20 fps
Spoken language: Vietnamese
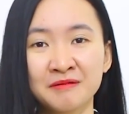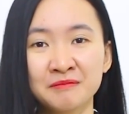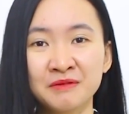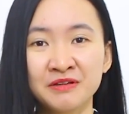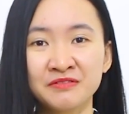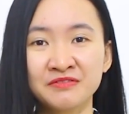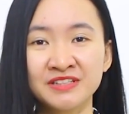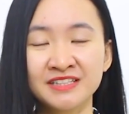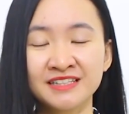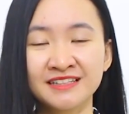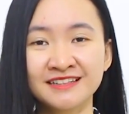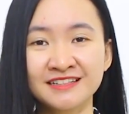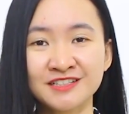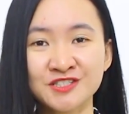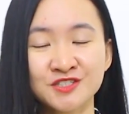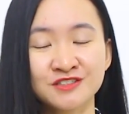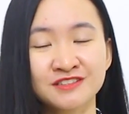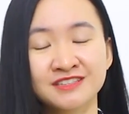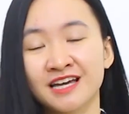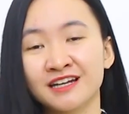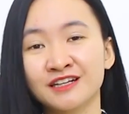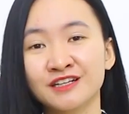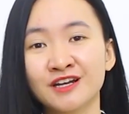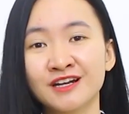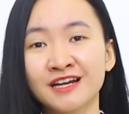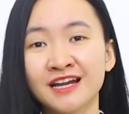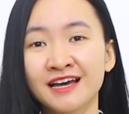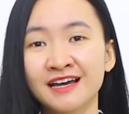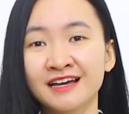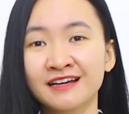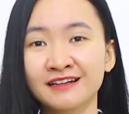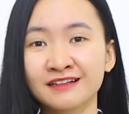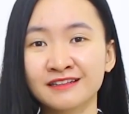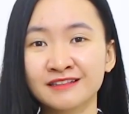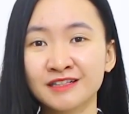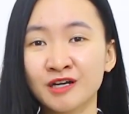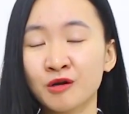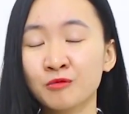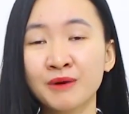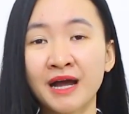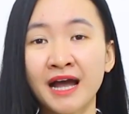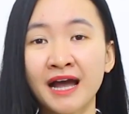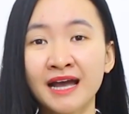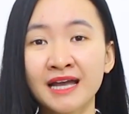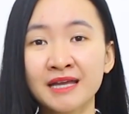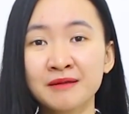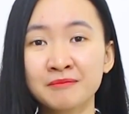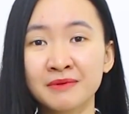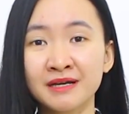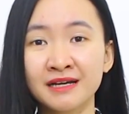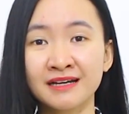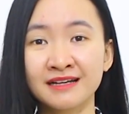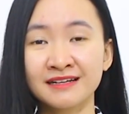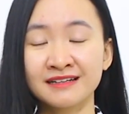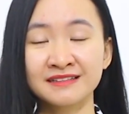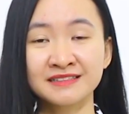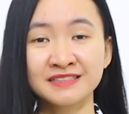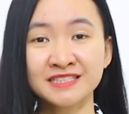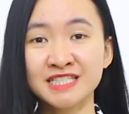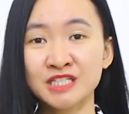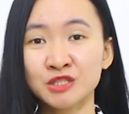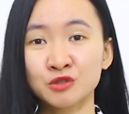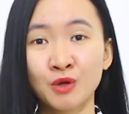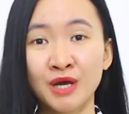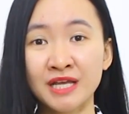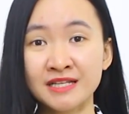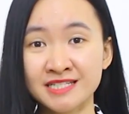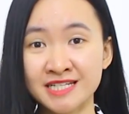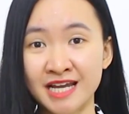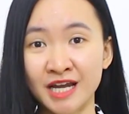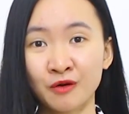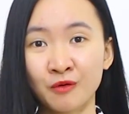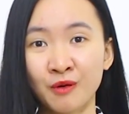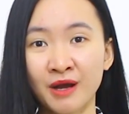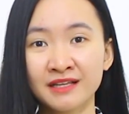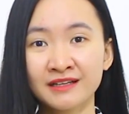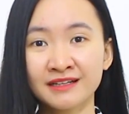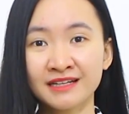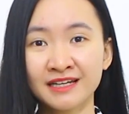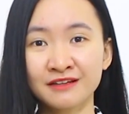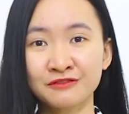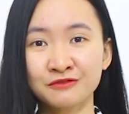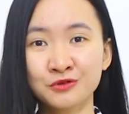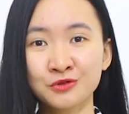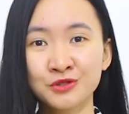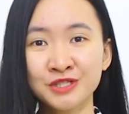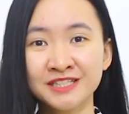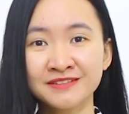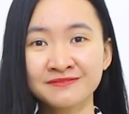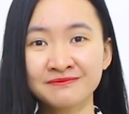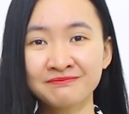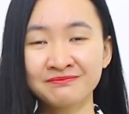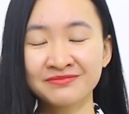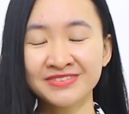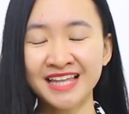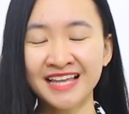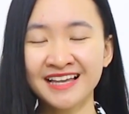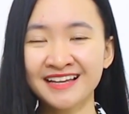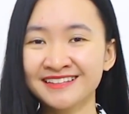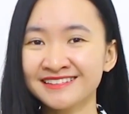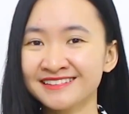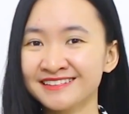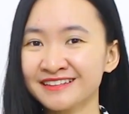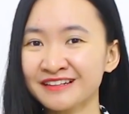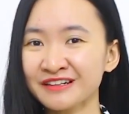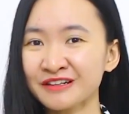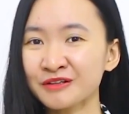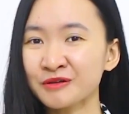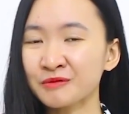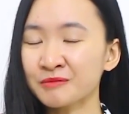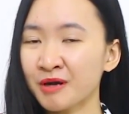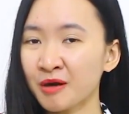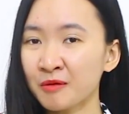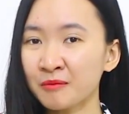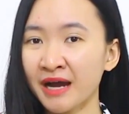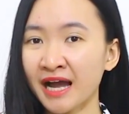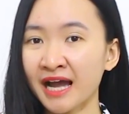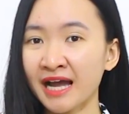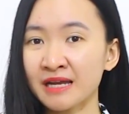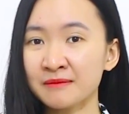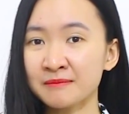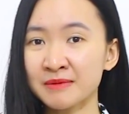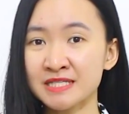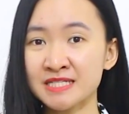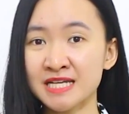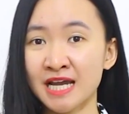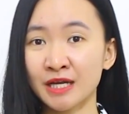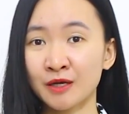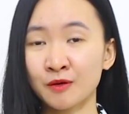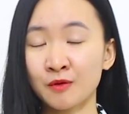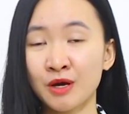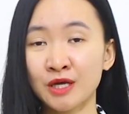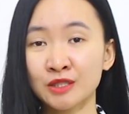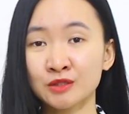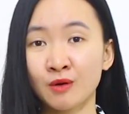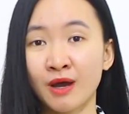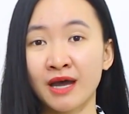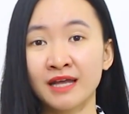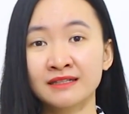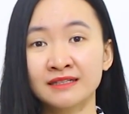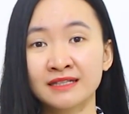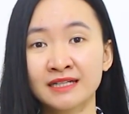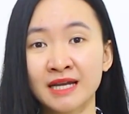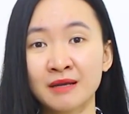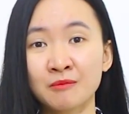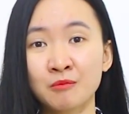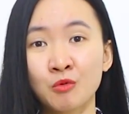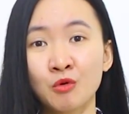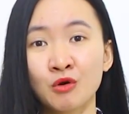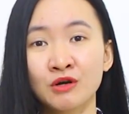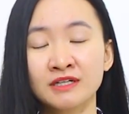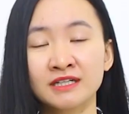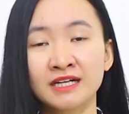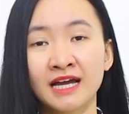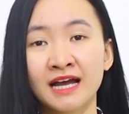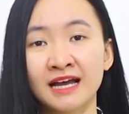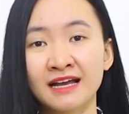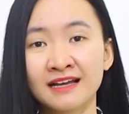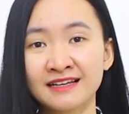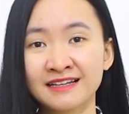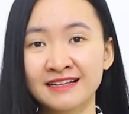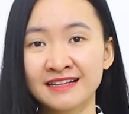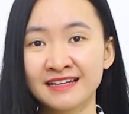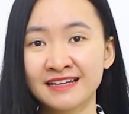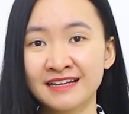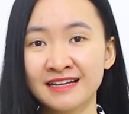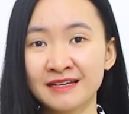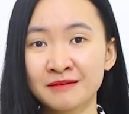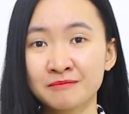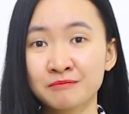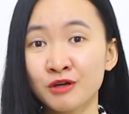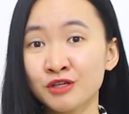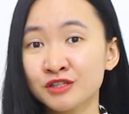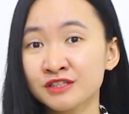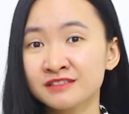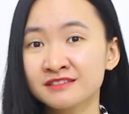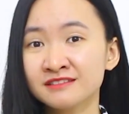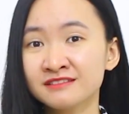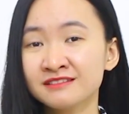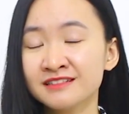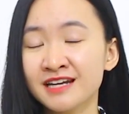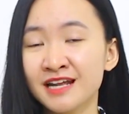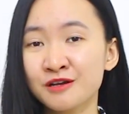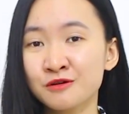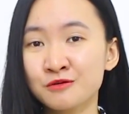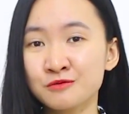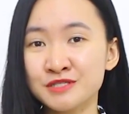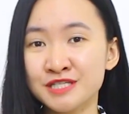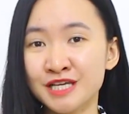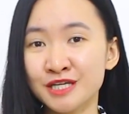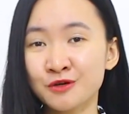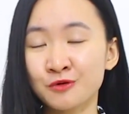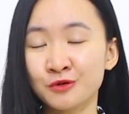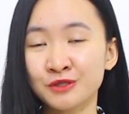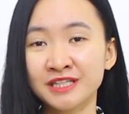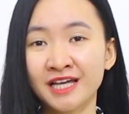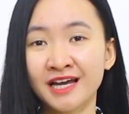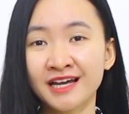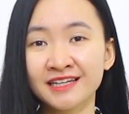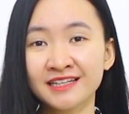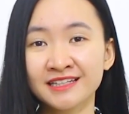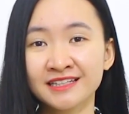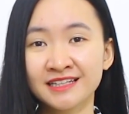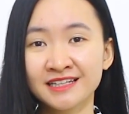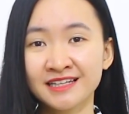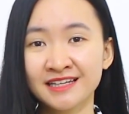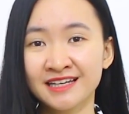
Bởi vì sự thật đó là không ai mà chỉ toàn trải qua những ngày vui, nhưng cũng không ai mà trải qua toàn những ngày buồn cả. Mọi thứ đều sẽ đổi thay.